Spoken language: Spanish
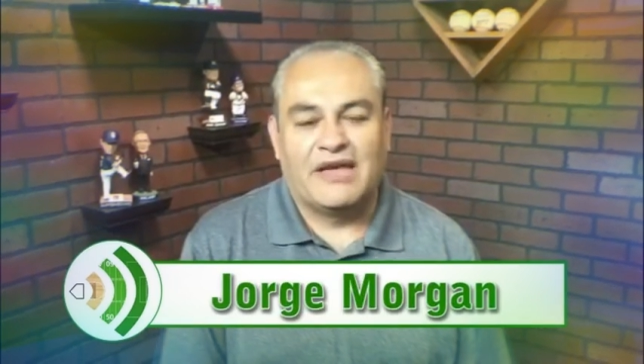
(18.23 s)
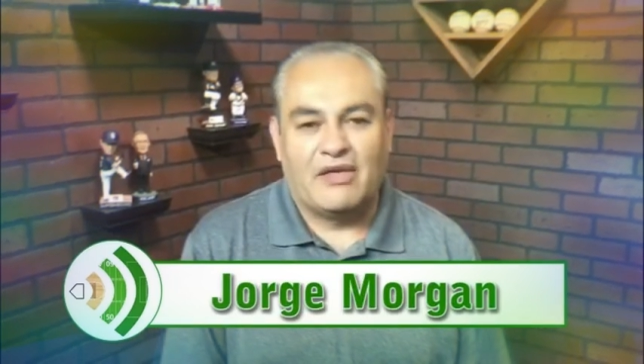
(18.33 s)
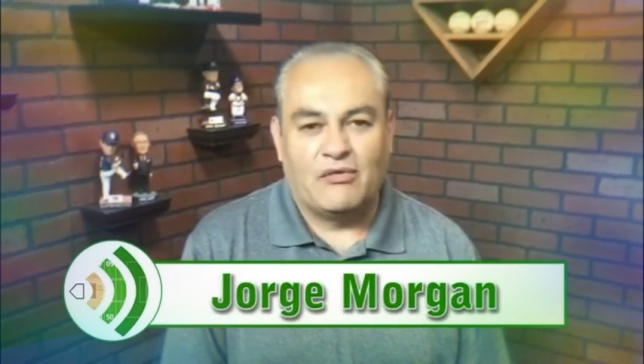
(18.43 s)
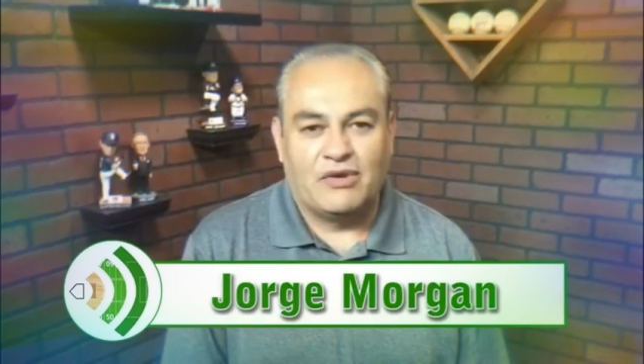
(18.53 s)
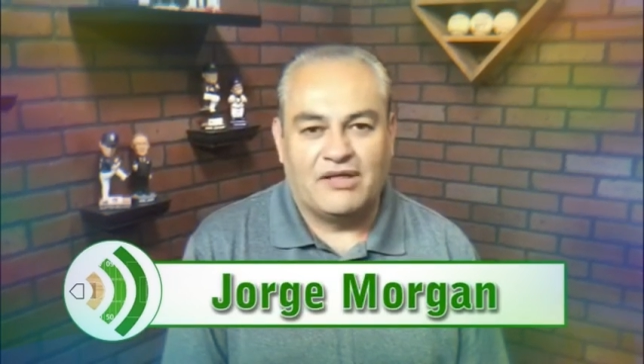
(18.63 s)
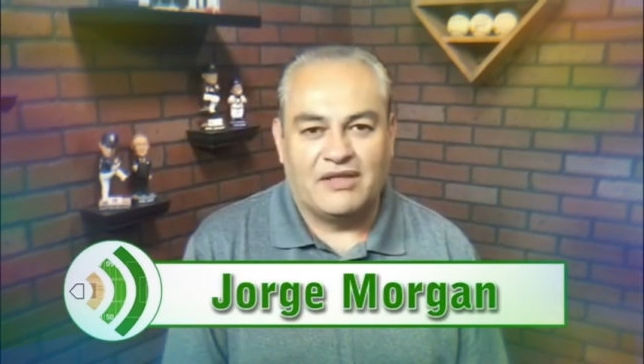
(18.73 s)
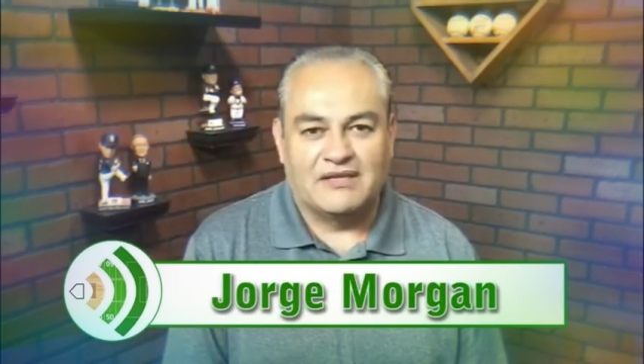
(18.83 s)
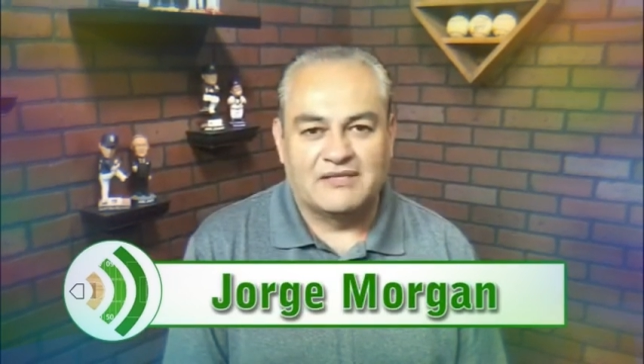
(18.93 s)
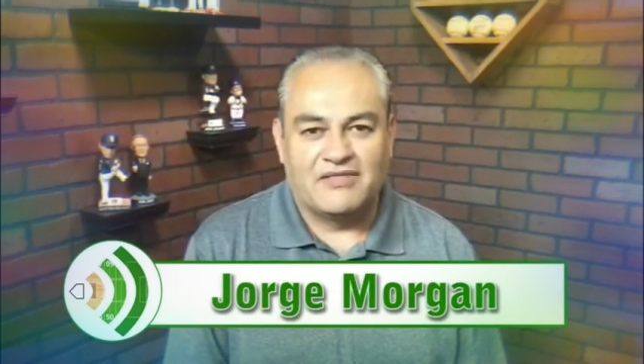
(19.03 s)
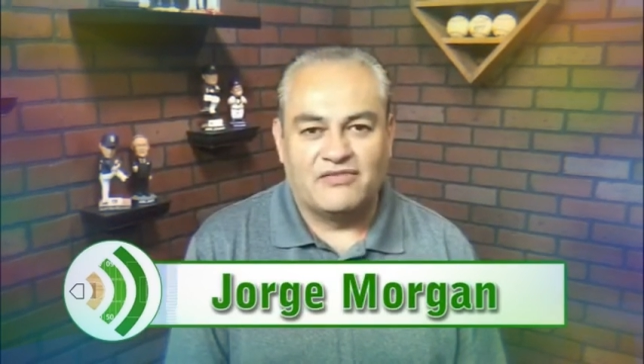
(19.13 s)
cada una de
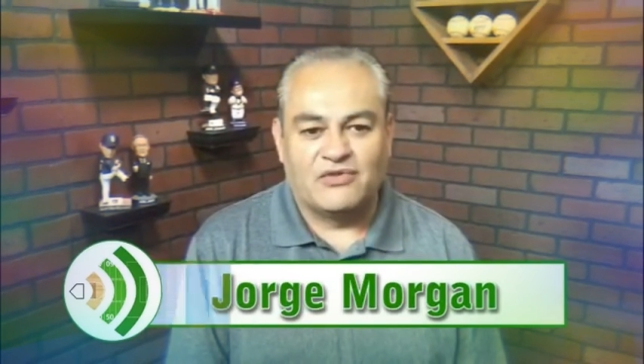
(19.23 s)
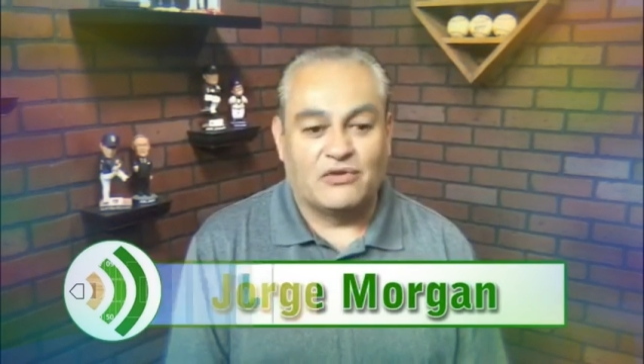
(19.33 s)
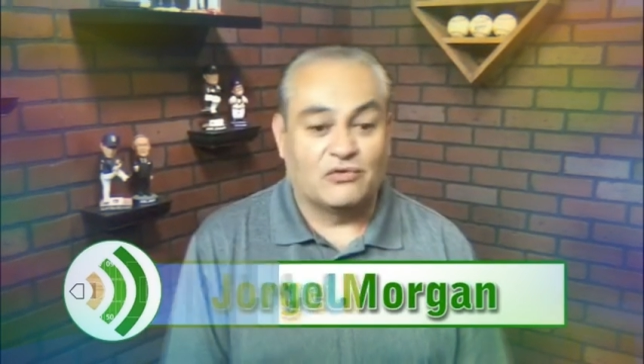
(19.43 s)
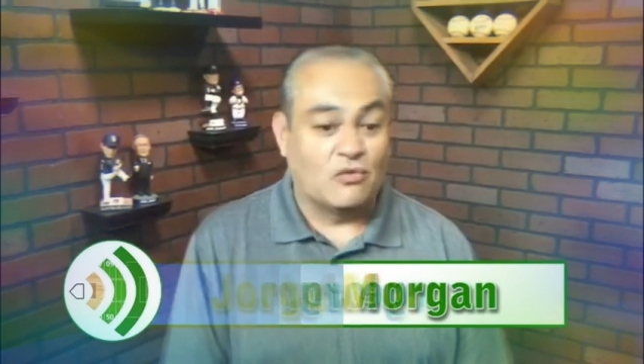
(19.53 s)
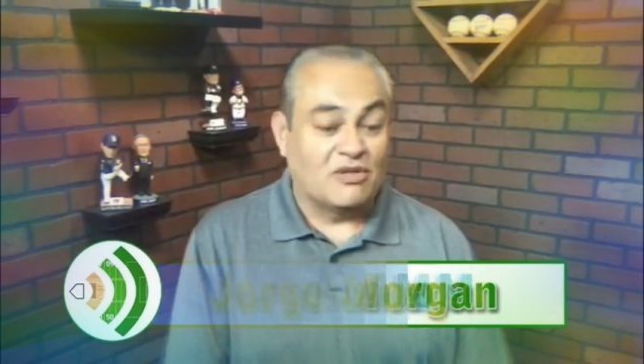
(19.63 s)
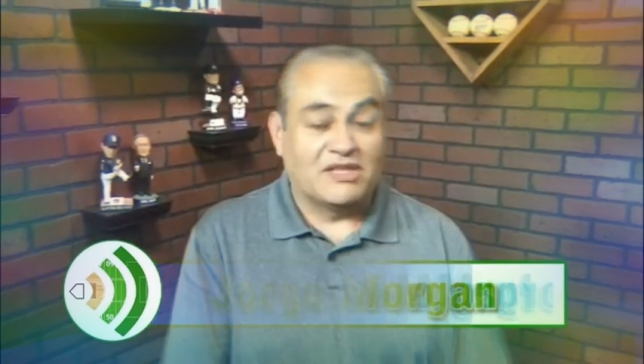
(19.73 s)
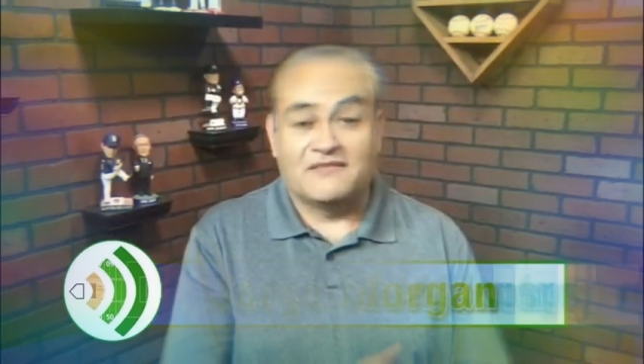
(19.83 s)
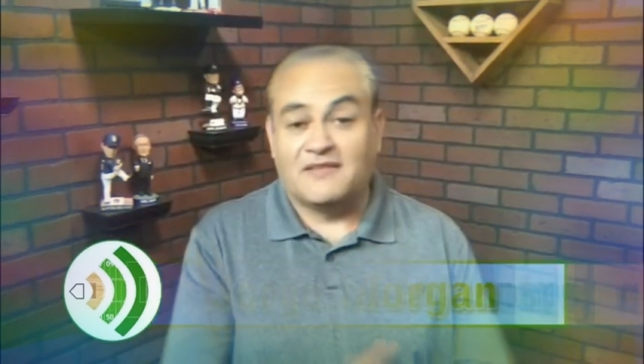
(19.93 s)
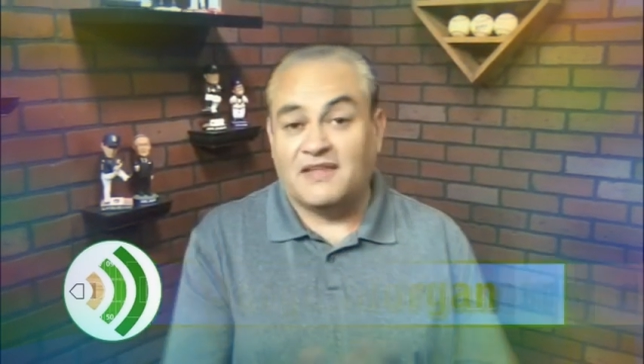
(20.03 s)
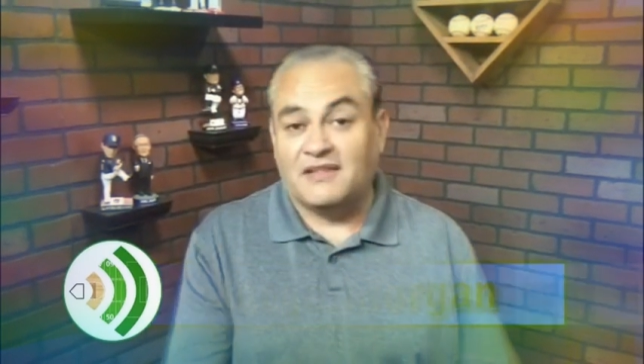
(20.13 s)
las ediciones como
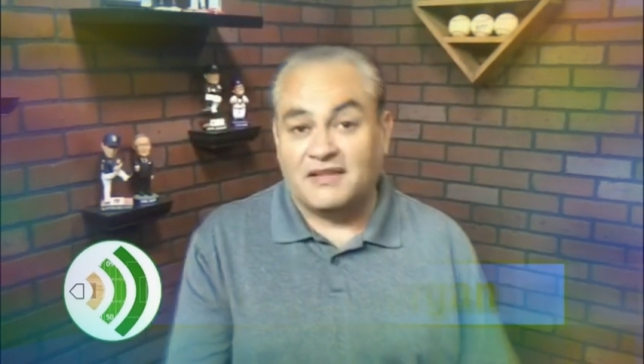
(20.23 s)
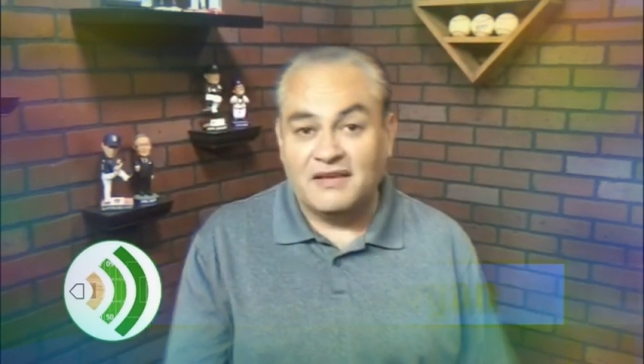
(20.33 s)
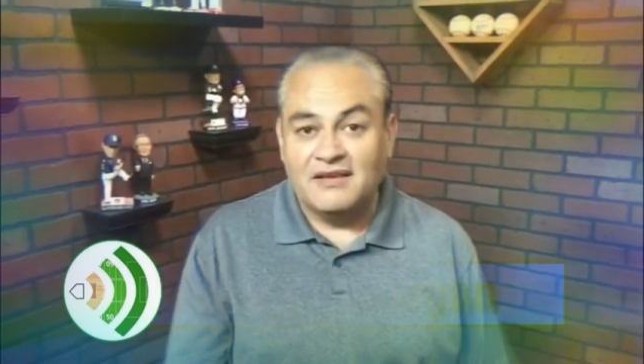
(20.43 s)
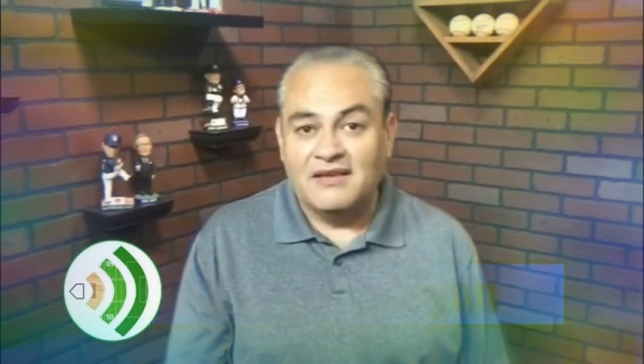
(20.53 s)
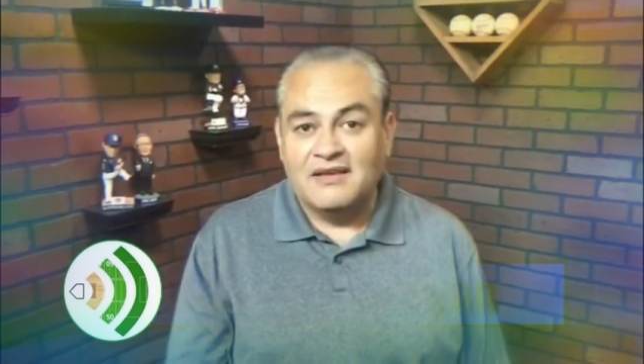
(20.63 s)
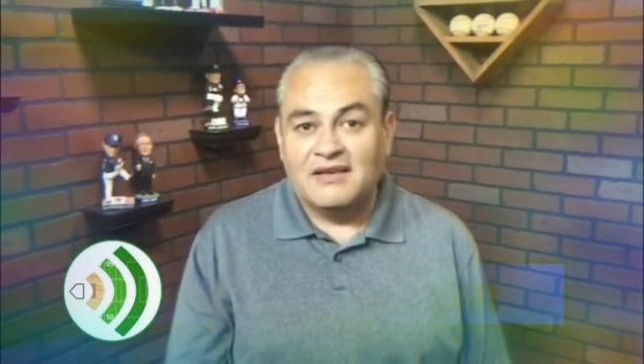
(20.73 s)
antecedente.